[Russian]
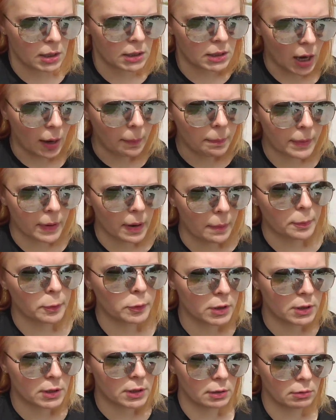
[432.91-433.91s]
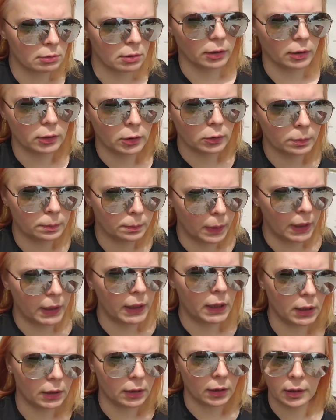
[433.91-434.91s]
Я пропустила, ну
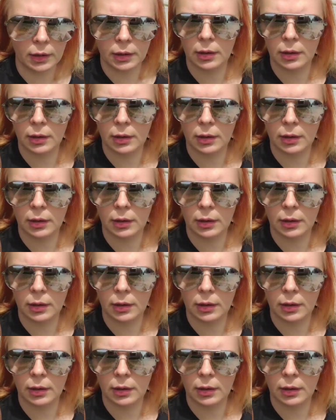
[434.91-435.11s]
блин.